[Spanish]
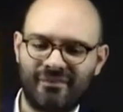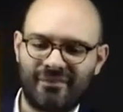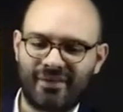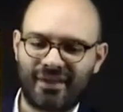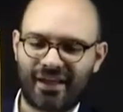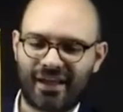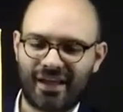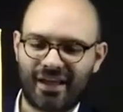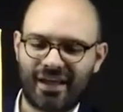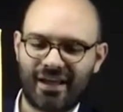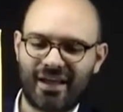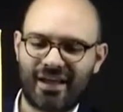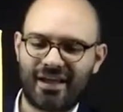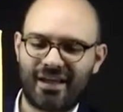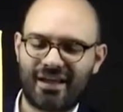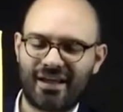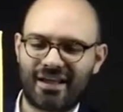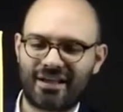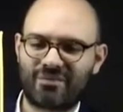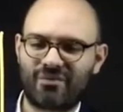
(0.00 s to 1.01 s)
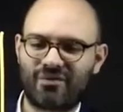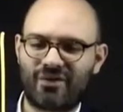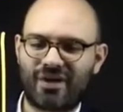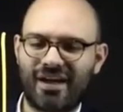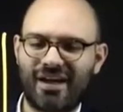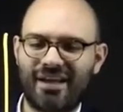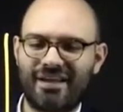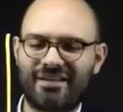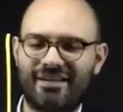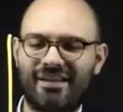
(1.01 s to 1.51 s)
Que las
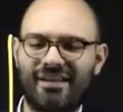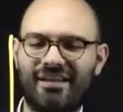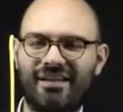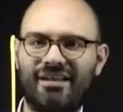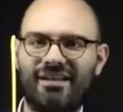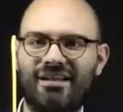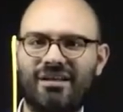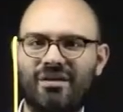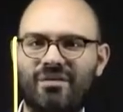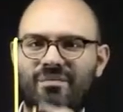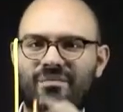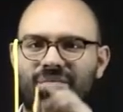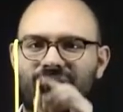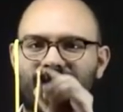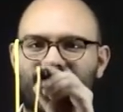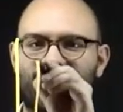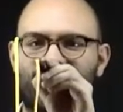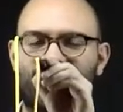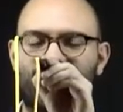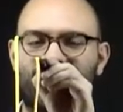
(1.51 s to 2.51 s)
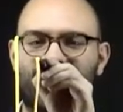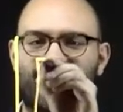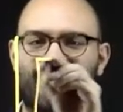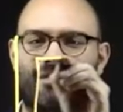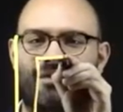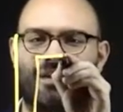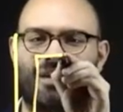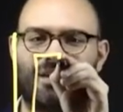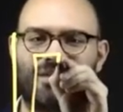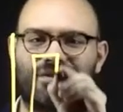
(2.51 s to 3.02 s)
mujeres tienen mayor
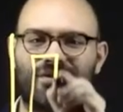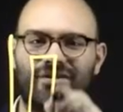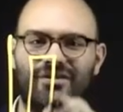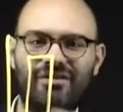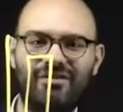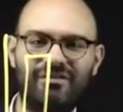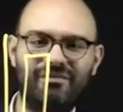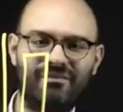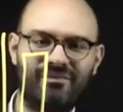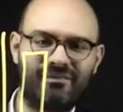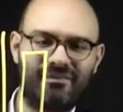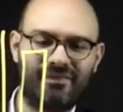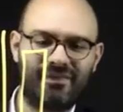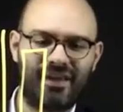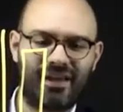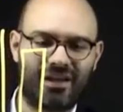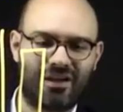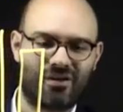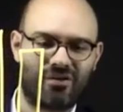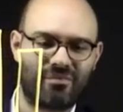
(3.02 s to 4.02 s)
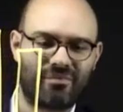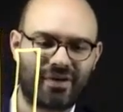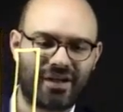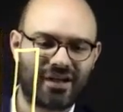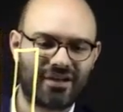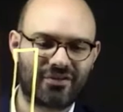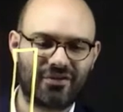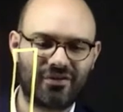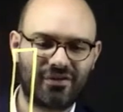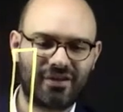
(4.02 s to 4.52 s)
calificación en
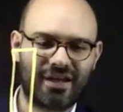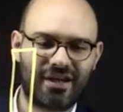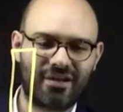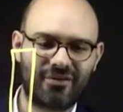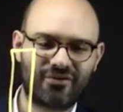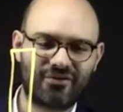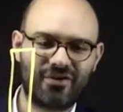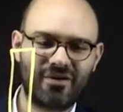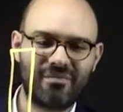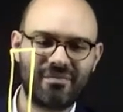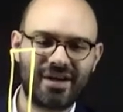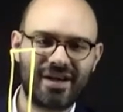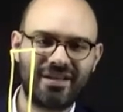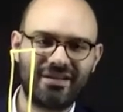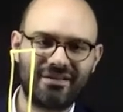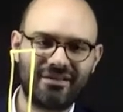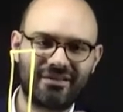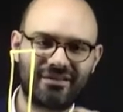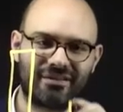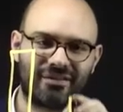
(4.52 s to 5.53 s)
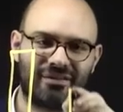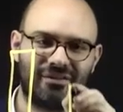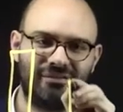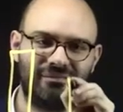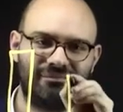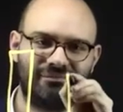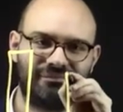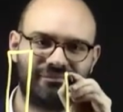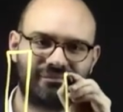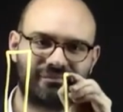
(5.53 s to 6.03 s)
comparación a los hombres, ¿no?
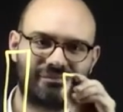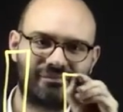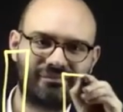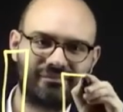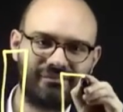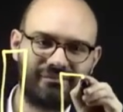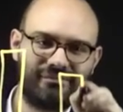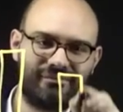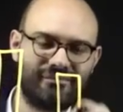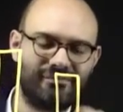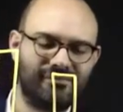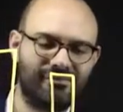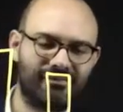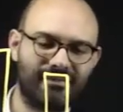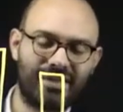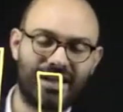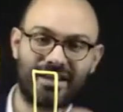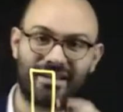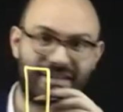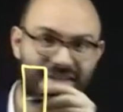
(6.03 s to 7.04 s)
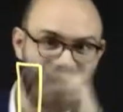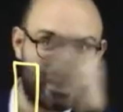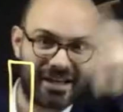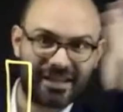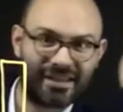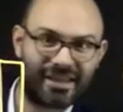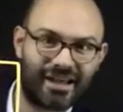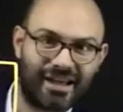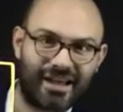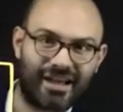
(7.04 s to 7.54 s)
En
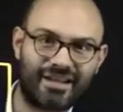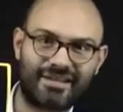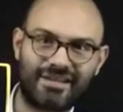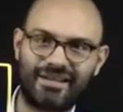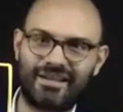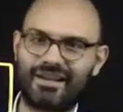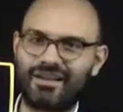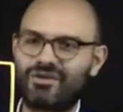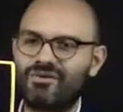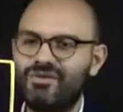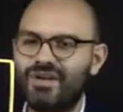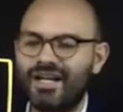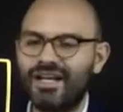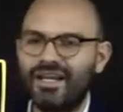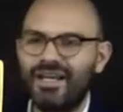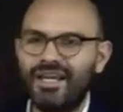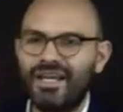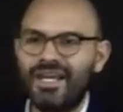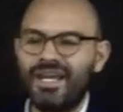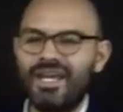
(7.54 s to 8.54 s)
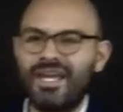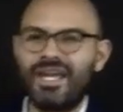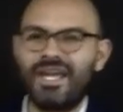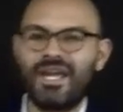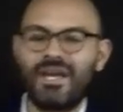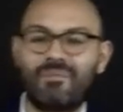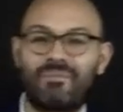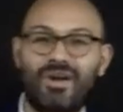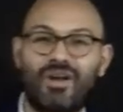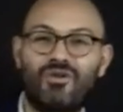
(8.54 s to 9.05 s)
cierta asignatura.
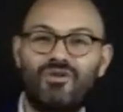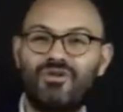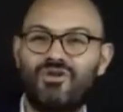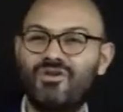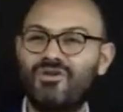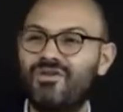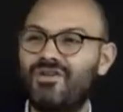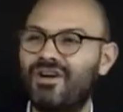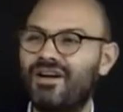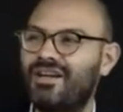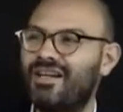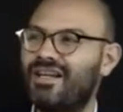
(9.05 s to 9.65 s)
Pero yo le